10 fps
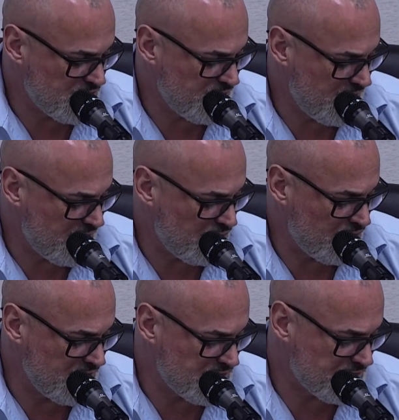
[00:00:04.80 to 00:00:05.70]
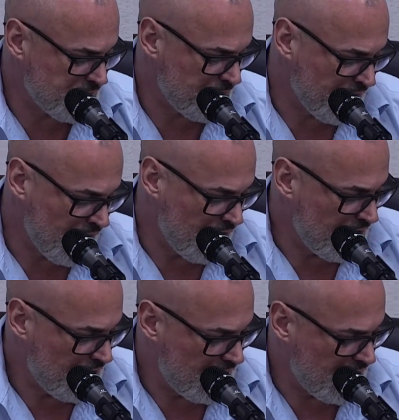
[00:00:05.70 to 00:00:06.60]
os vereadores,
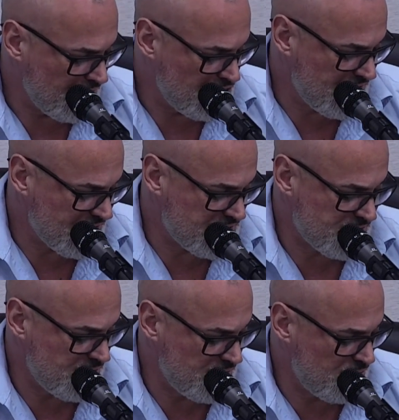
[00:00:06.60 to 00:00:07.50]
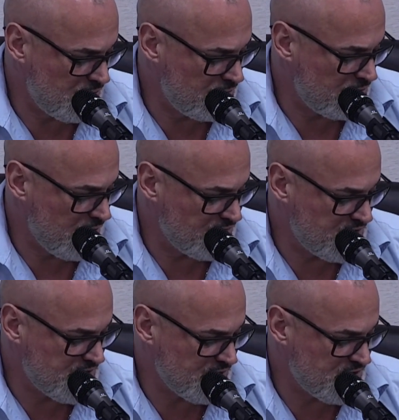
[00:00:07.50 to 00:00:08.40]
na indicação
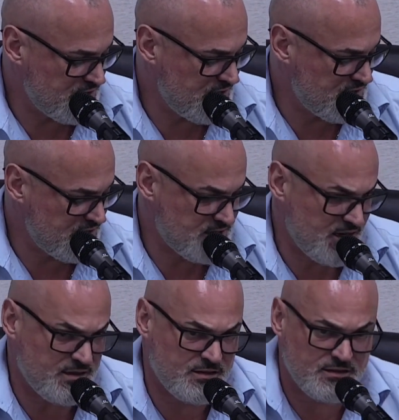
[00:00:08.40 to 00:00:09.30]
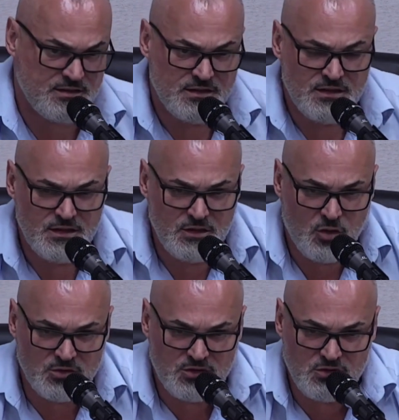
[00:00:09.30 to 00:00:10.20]
917.
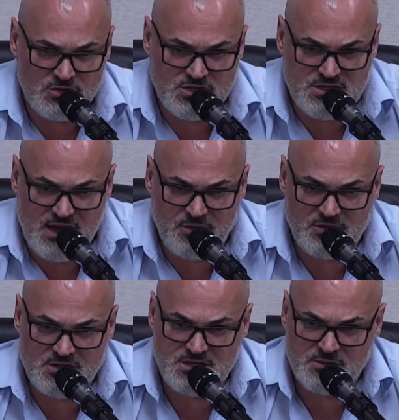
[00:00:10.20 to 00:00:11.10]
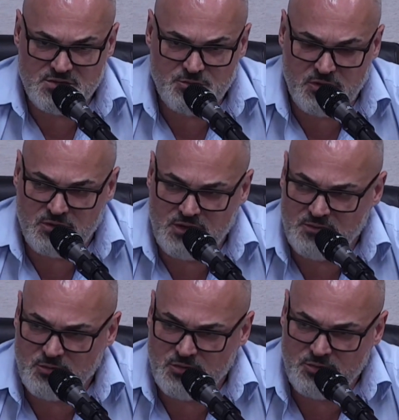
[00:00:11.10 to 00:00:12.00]
Como todos sabem, nós temos um problema
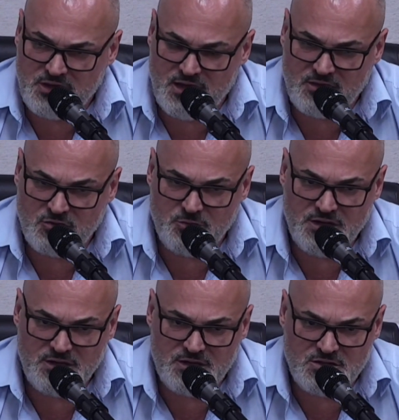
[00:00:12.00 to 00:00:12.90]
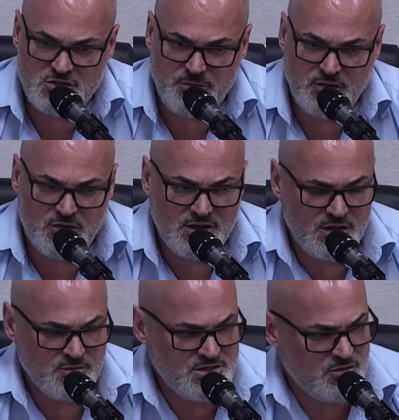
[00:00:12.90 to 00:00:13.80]
de mobilidade urbana aqui em Chapecó,
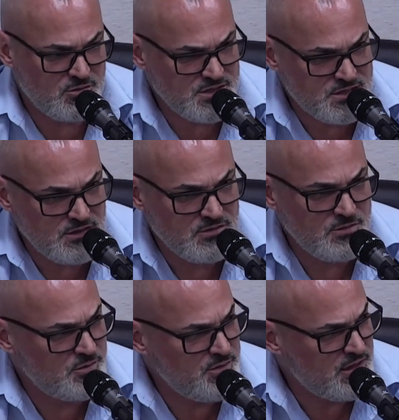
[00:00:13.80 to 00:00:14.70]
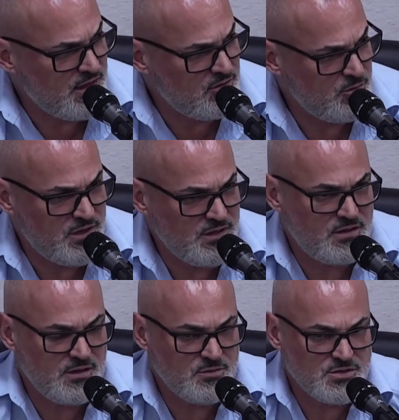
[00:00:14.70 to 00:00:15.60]
temos a comissão de mobilidade urbana,
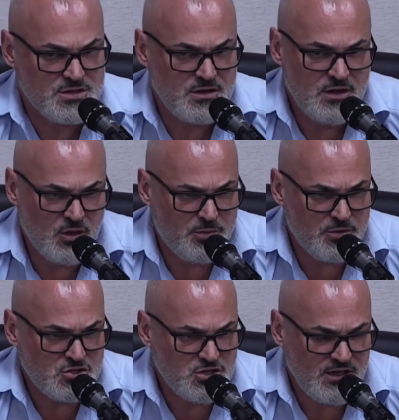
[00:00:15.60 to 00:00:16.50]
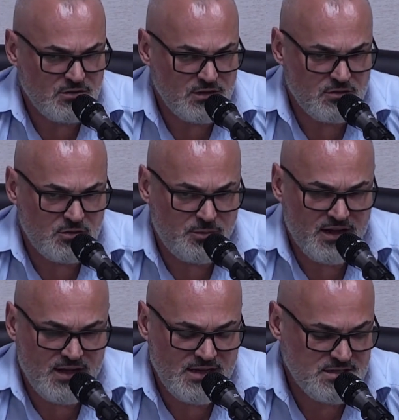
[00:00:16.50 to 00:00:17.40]
temos o projeto que entrou para
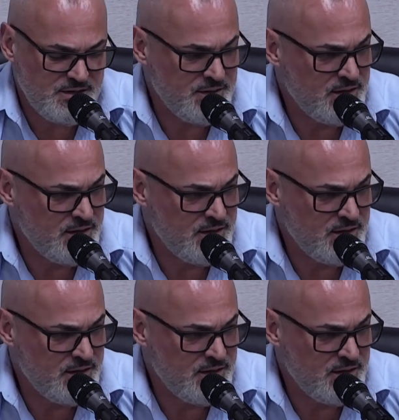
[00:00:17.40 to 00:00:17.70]
casa,